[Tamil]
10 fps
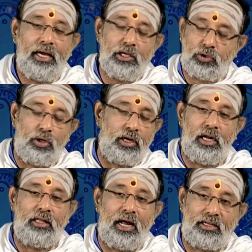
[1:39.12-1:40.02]
ஏன்
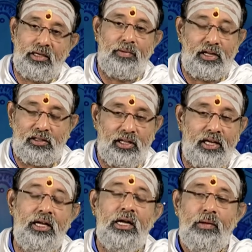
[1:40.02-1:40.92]
சொல்றேன்னா இந்த அரச
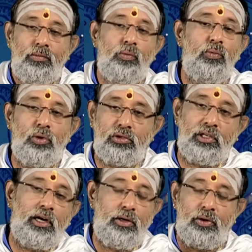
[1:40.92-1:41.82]
மரத்தை
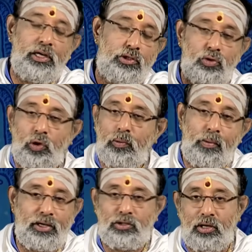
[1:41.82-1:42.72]
மும்மூர்த்திகளினுடைய
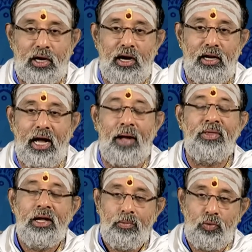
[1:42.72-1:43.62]
சொரூபமாக சொல்றா இல்லையா
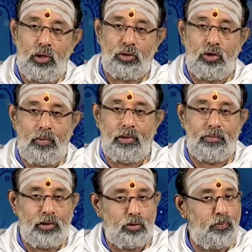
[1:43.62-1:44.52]
மூலத்தோ
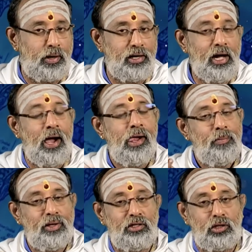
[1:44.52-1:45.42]
பிரம்ம ரூபாயா
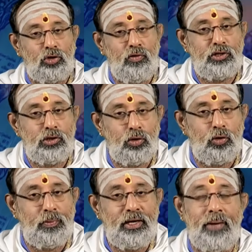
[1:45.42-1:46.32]
மத்தியத்தோ விஷ்ணு
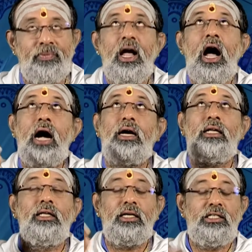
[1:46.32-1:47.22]
ரூபினே அக்ர
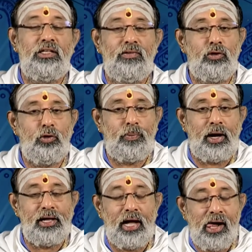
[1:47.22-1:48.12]
கிருத்தக
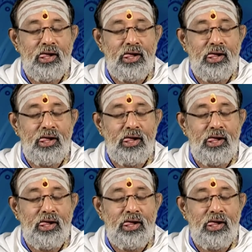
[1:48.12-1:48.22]
சிவரூபாய